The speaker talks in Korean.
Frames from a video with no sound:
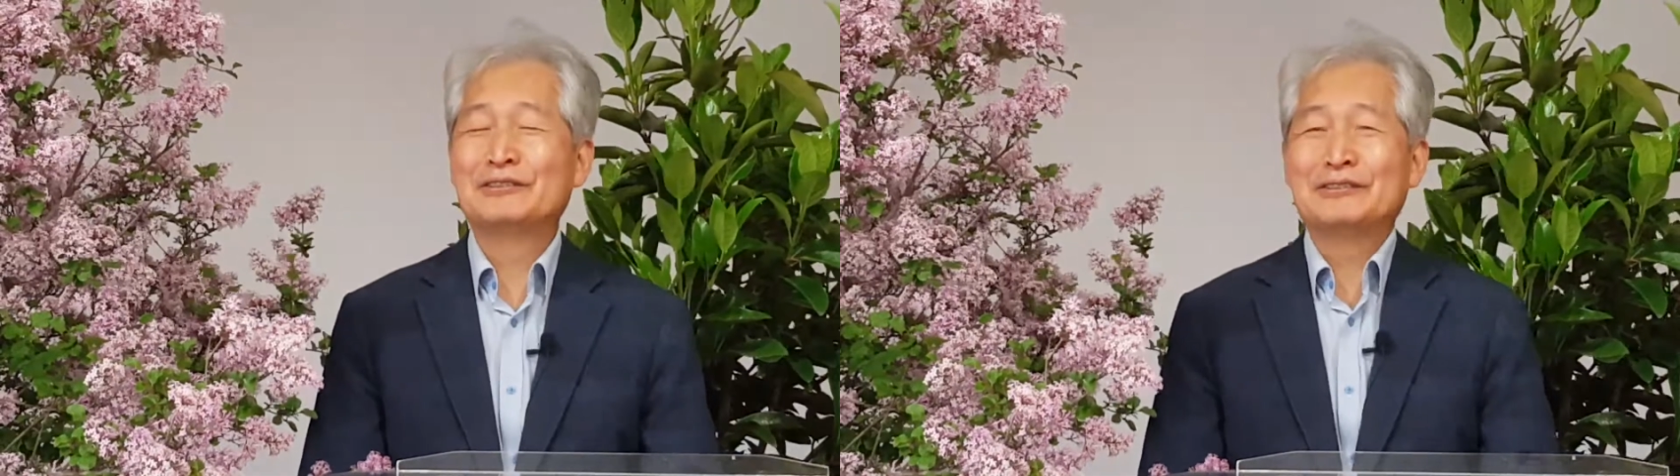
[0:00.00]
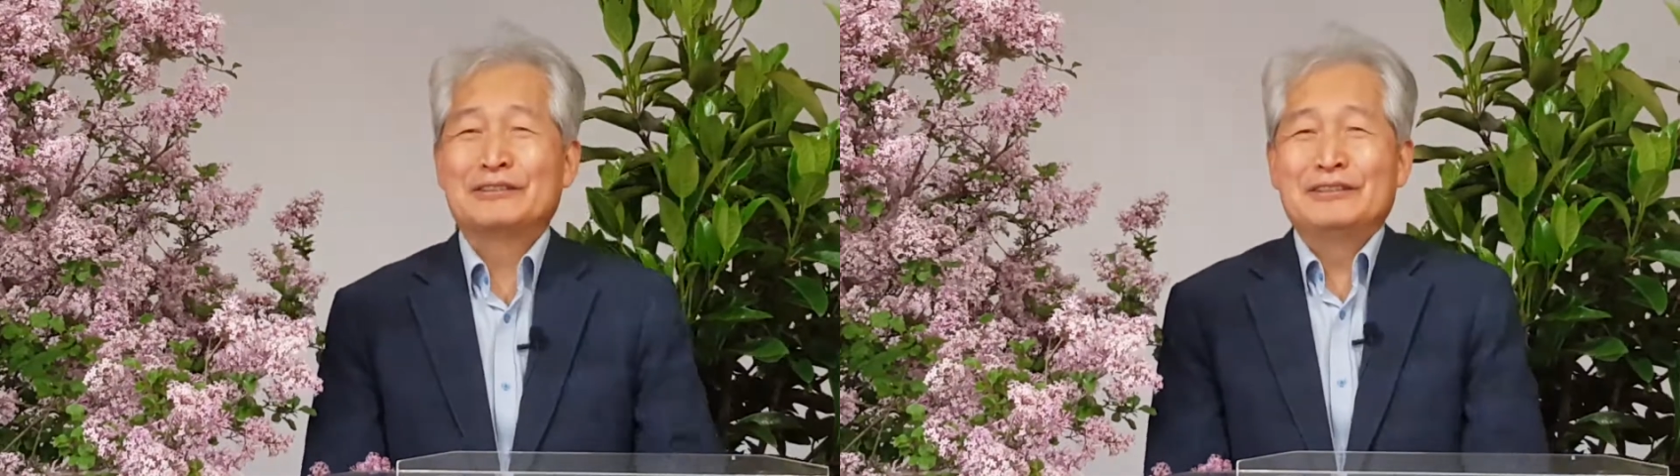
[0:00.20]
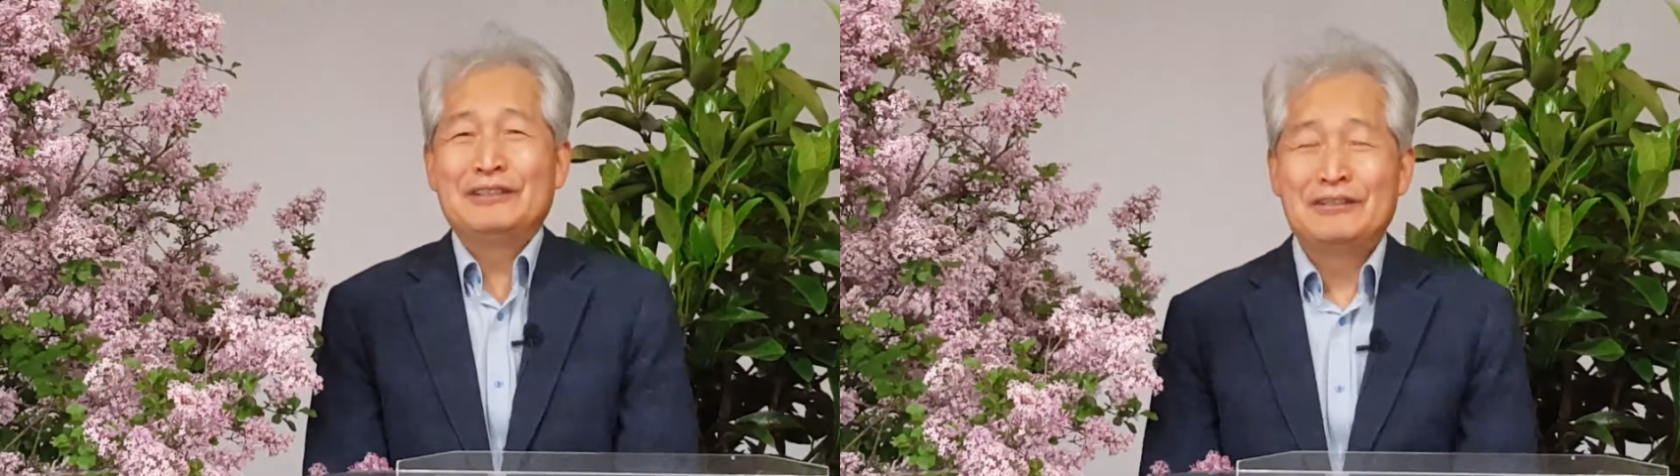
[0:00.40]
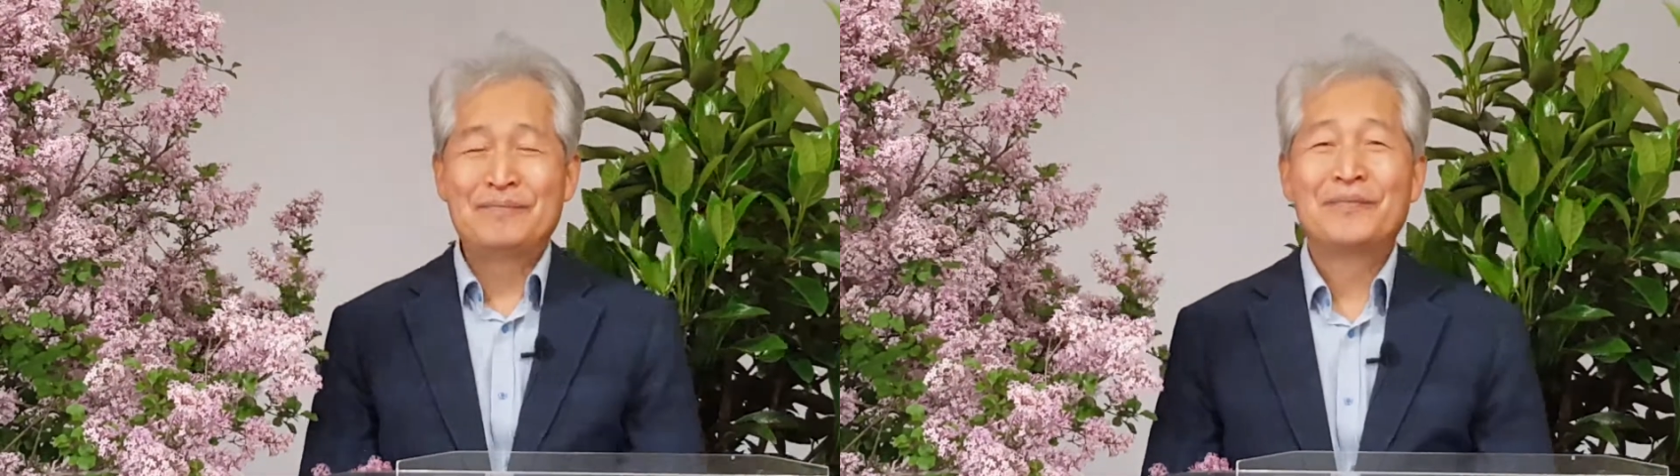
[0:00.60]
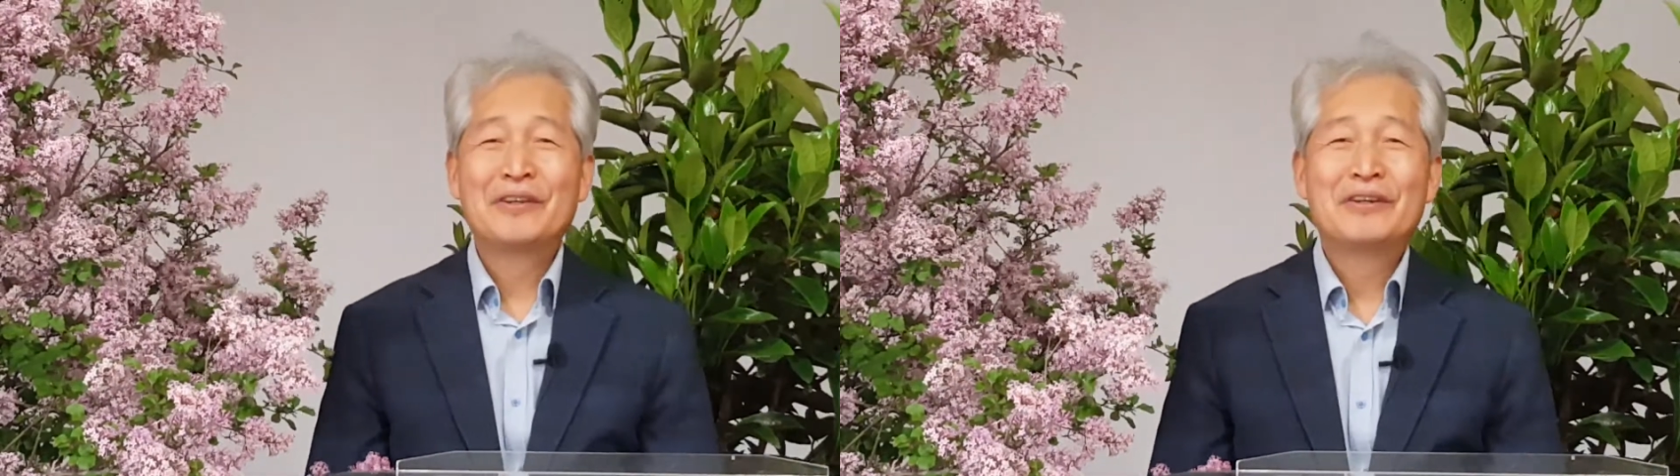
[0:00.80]
오늘은
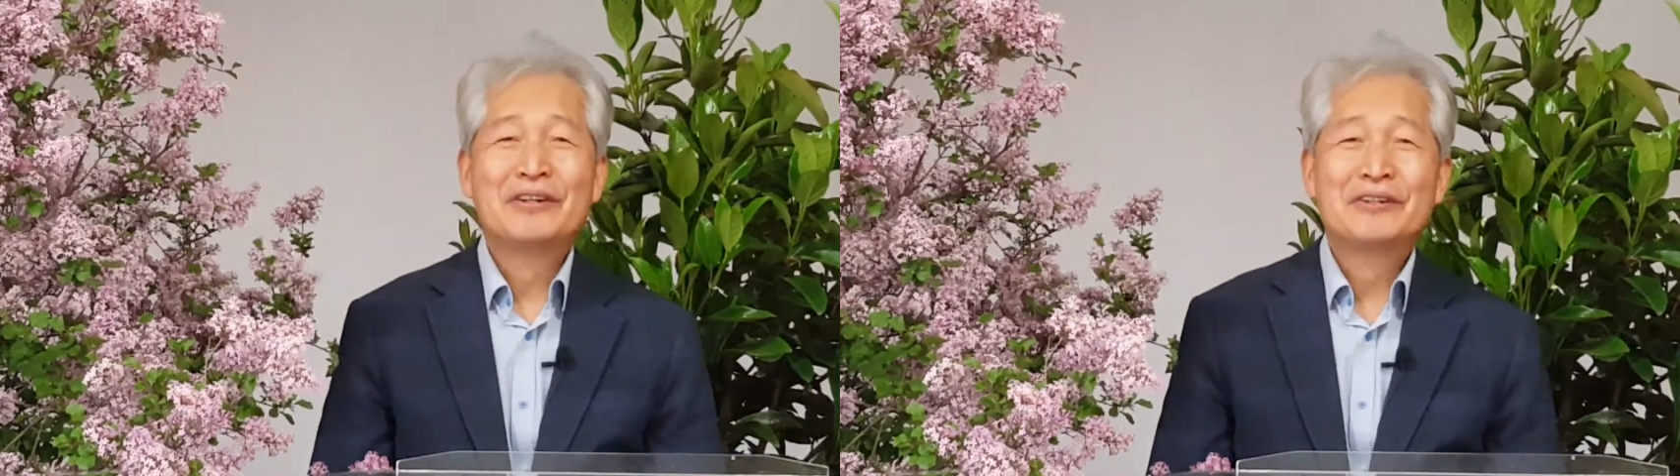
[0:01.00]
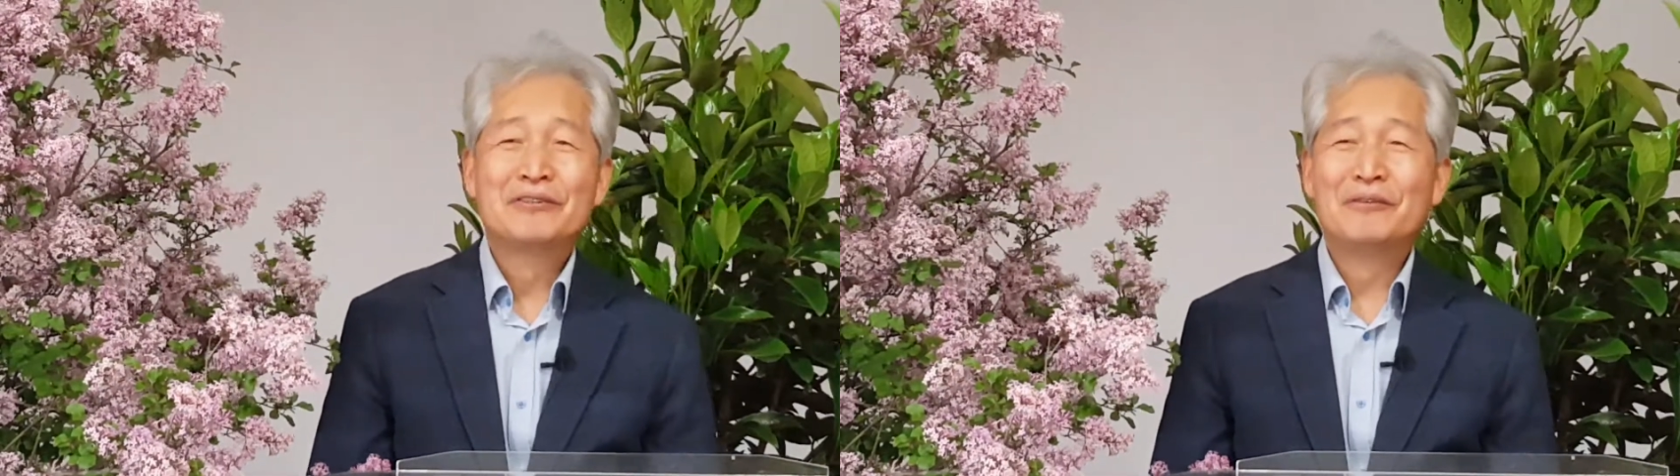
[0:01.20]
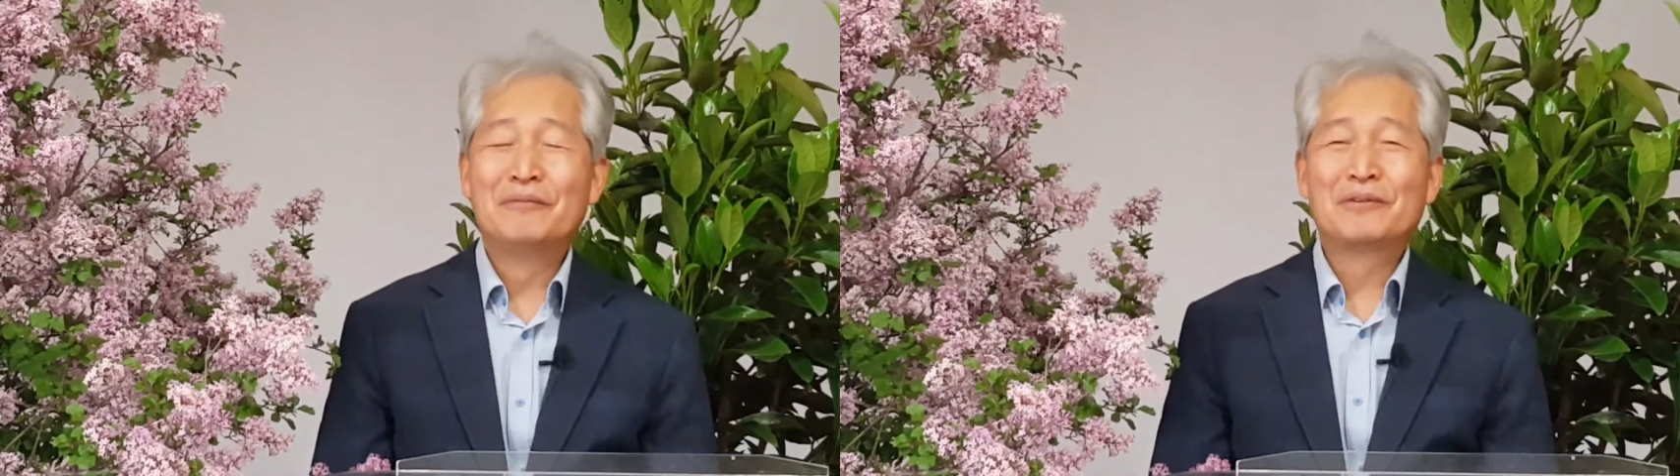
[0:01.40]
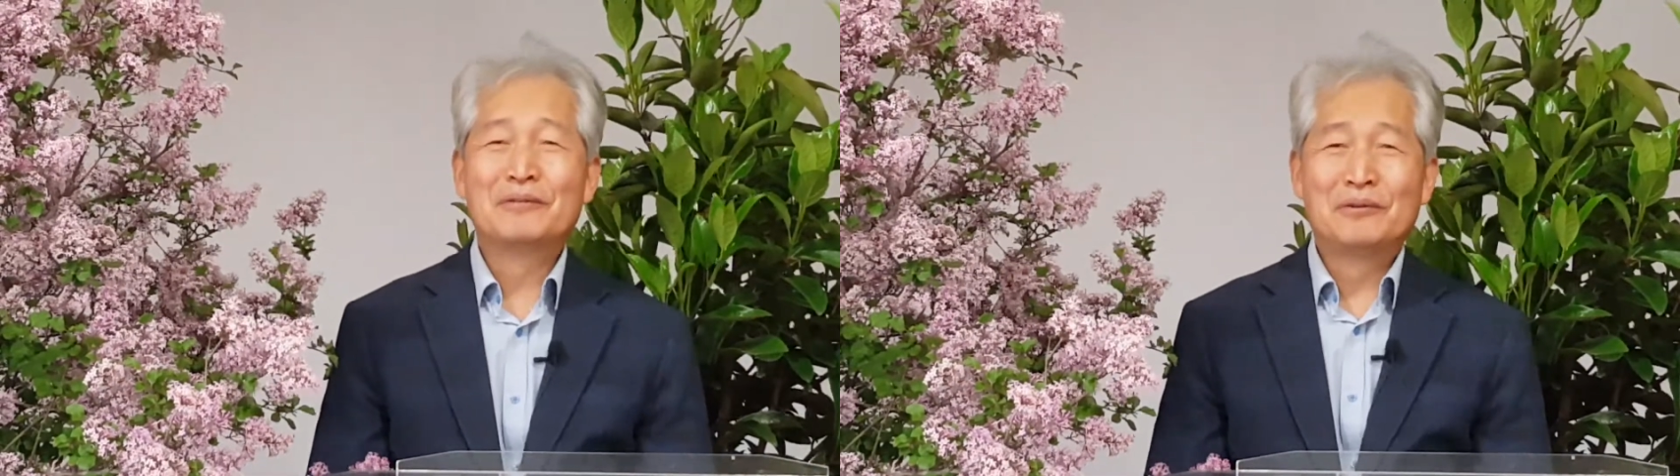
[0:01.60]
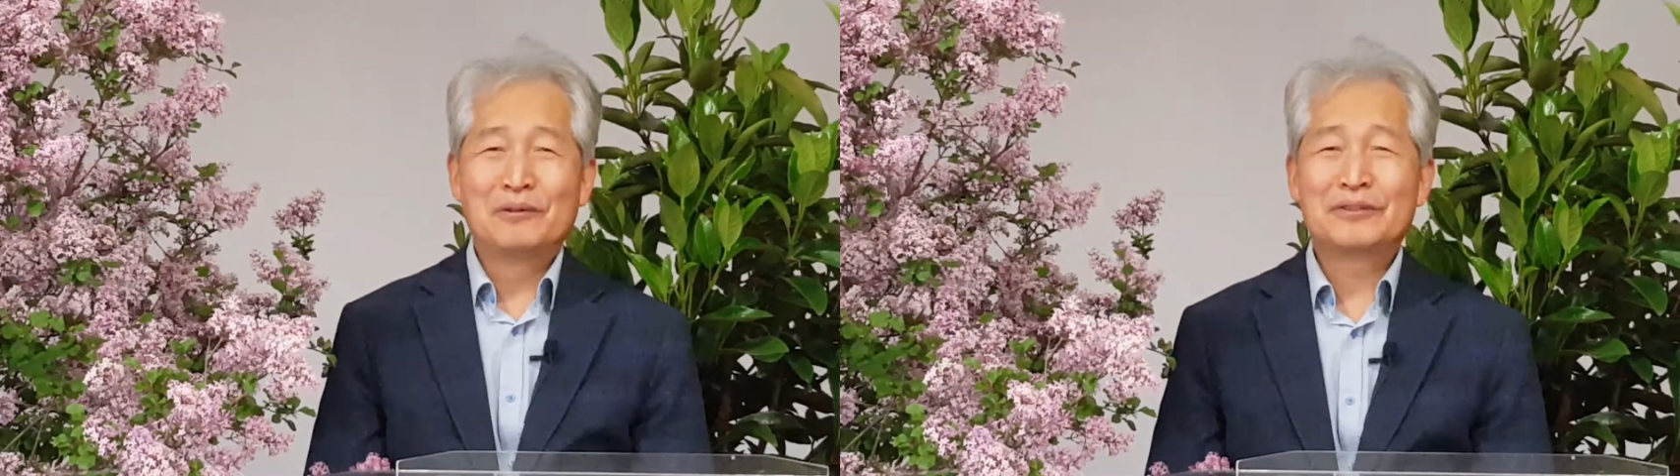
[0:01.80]

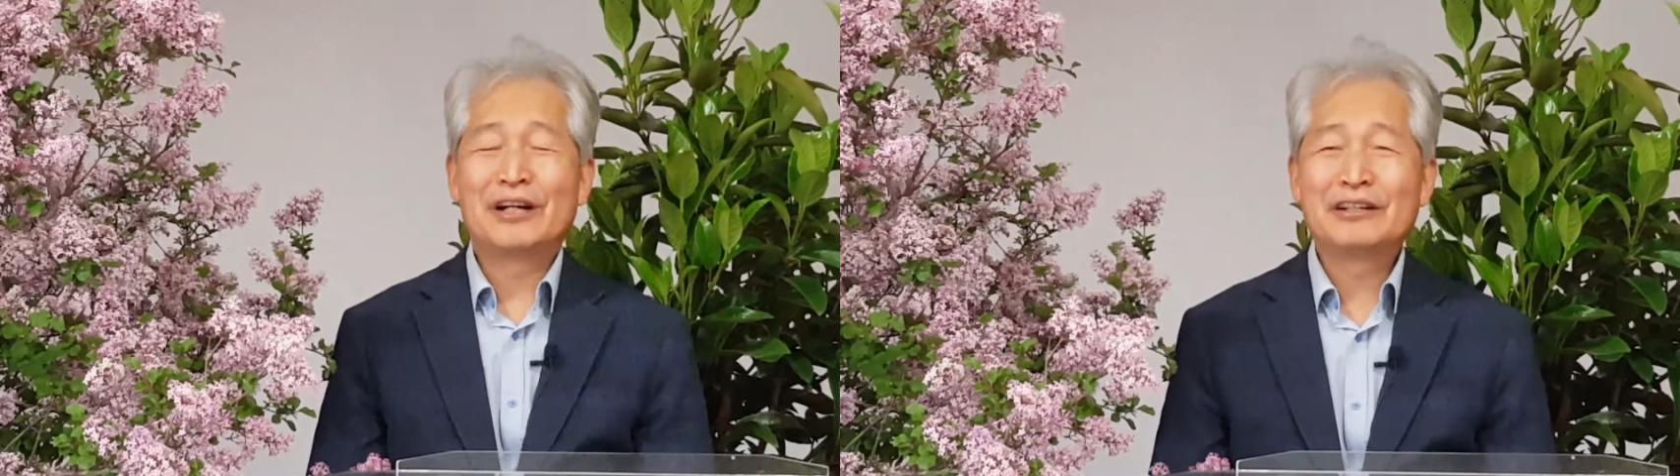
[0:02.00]
요한복음